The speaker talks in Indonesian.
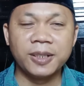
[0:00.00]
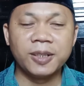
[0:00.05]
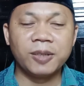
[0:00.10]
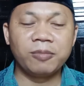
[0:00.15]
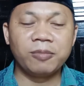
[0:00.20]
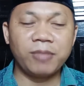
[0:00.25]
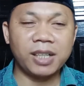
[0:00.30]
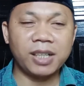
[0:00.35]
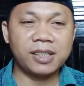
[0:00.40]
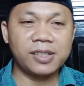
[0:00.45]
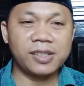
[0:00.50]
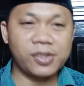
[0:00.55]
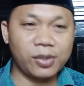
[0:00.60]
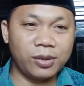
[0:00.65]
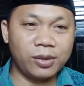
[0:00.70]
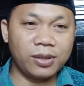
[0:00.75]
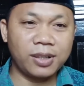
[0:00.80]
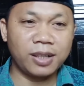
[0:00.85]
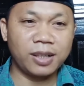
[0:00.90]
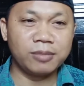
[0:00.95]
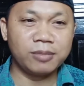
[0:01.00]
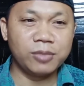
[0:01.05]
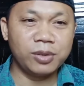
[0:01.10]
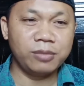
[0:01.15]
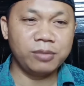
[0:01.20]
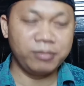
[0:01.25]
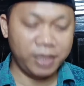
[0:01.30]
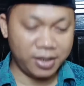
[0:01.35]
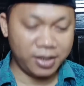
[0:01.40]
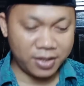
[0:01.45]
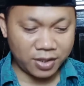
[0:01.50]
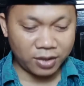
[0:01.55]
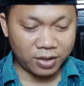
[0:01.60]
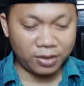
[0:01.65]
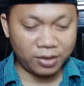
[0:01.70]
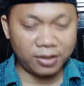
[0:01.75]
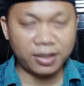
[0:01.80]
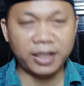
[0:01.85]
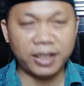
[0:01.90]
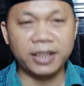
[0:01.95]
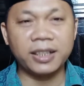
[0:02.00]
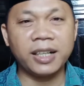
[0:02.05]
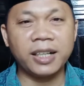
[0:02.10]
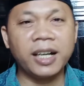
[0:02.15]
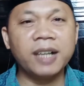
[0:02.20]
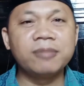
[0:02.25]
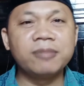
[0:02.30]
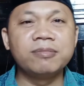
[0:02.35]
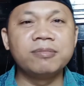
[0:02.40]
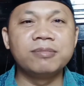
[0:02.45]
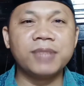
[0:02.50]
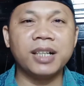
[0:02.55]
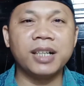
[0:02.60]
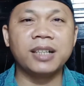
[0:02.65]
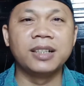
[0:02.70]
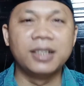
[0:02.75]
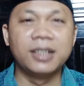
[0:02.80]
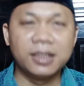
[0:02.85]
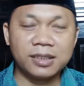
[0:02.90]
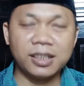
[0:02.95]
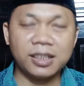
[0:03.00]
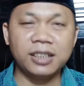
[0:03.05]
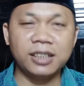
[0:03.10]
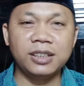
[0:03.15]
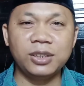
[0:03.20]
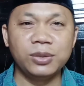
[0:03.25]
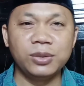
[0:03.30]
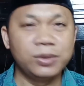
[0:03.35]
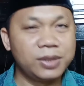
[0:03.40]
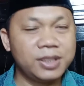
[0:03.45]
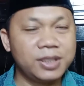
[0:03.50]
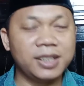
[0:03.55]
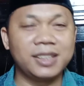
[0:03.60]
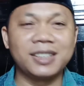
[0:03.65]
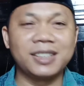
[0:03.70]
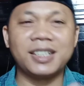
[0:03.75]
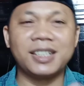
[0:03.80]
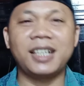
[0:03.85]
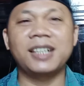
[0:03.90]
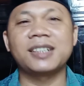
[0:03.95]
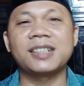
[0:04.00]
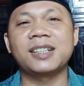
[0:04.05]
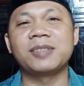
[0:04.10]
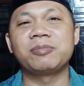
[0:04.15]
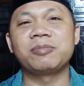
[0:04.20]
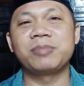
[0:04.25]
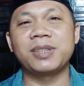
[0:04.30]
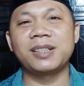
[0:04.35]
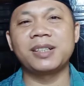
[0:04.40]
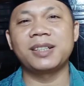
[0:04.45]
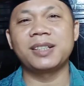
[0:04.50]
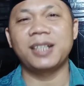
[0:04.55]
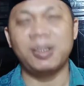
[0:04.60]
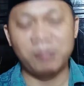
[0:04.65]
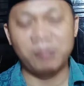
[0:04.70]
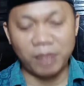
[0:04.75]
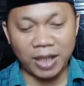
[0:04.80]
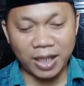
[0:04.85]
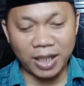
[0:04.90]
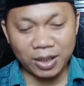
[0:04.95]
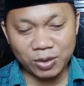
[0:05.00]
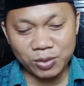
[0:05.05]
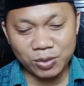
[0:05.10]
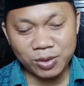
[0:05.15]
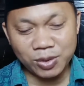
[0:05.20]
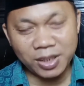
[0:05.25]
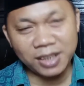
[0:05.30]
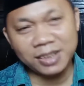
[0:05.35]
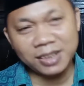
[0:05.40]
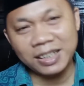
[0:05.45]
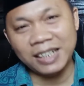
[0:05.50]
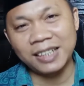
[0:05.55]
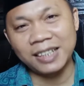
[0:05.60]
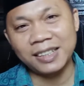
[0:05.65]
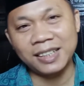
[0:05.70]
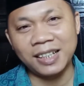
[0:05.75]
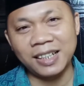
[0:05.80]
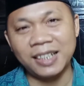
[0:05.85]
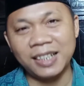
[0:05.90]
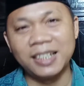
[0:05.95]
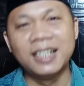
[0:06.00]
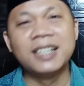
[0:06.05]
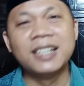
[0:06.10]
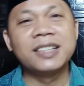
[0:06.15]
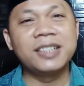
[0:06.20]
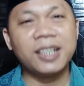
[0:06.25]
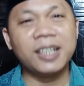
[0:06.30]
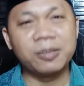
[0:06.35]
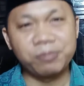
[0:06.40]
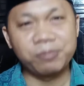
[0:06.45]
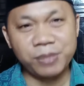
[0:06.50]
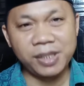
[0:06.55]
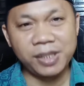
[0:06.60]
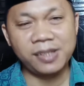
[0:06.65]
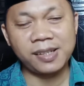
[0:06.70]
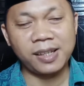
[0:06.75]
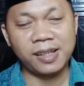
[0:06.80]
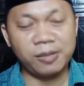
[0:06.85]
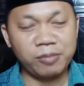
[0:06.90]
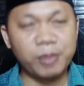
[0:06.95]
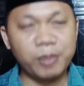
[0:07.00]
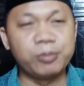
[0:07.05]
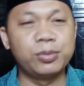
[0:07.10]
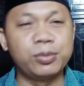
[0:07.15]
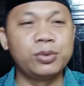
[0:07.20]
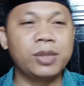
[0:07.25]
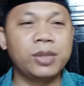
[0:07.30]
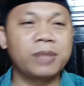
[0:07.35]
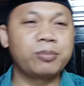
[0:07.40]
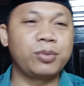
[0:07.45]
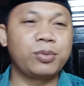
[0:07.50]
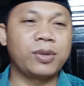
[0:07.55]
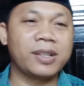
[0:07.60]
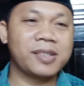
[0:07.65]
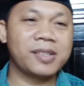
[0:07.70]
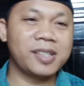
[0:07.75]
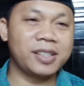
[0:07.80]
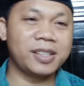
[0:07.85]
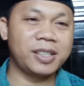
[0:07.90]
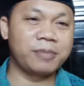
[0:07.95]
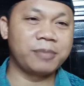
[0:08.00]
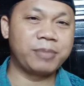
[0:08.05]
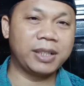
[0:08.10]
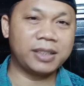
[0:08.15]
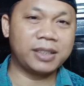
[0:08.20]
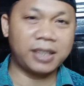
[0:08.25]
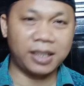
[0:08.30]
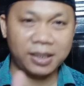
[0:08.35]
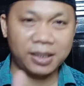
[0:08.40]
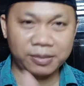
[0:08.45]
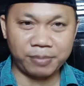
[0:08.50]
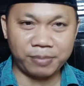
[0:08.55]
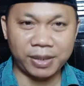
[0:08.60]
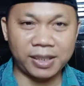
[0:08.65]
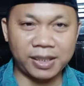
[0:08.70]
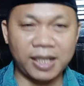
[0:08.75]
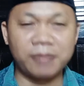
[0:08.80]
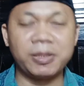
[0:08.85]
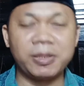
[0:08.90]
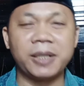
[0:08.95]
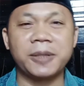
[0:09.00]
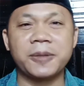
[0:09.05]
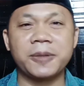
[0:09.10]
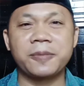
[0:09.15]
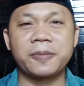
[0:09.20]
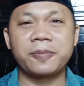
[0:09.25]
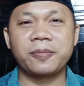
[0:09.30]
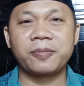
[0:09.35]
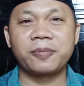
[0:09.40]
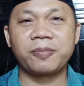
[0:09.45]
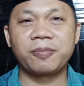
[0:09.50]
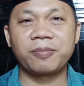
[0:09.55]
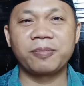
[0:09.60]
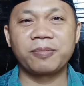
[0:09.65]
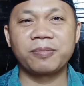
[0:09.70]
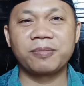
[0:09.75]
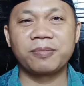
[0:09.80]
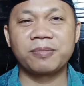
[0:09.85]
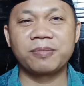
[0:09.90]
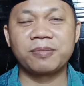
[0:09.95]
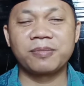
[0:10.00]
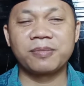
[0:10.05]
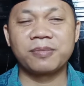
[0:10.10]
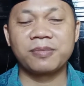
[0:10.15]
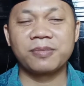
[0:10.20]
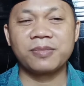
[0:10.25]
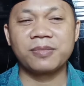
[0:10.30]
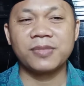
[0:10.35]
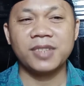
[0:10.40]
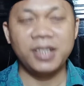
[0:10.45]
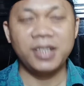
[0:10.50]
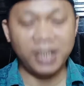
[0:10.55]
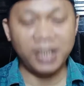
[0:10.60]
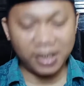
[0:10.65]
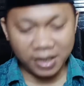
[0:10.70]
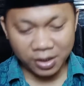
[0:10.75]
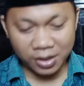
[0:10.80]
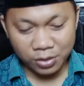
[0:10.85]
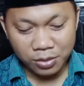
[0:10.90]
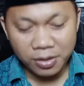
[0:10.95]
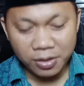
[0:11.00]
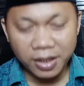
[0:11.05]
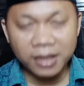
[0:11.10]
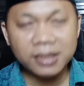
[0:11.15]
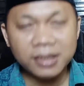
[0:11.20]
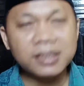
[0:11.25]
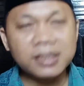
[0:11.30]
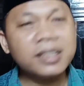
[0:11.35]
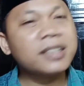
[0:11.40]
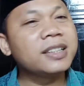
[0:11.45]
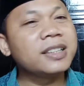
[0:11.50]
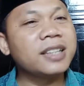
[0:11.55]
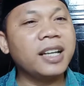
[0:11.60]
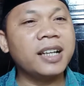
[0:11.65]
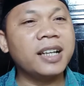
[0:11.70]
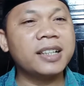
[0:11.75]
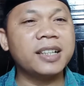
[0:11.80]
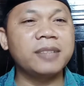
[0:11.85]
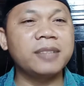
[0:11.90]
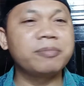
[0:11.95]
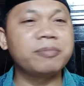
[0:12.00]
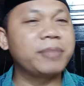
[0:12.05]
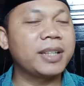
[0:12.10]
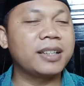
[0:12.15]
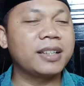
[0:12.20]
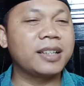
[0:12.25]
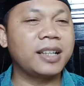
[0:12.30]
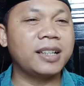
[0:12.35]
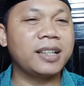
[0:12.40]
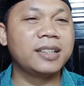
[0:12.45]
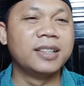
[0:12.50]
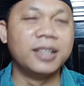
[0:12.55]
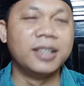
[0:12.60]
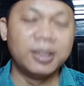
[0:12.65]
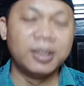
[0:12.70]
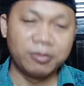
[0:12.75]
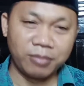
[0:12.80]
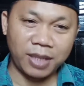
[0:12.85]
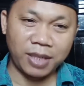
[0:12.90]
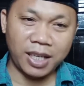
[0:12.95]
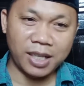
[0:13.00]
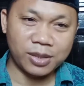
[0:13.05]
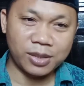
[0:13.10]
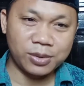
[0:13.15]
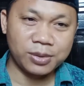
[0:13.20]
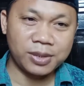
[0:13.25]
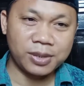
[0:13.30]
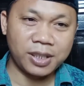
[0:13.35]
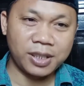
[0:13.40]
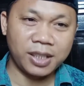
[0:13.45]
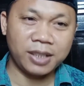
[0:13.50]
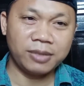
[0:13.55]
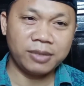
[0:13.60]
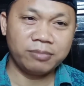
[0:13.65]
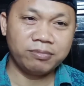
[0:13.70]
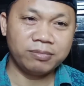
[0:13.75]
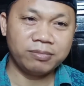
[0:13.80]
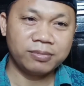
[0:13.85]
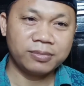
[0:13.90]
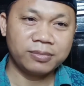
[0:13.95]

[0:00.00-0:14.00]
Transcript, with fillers: maka seorang mukmin, seorang hamba, tentu dia tidak akan pernah melakukan hal-hal yang bisa membuat puasanya batal. Pertama, yang kedua, dia tidak akan pernah melakukan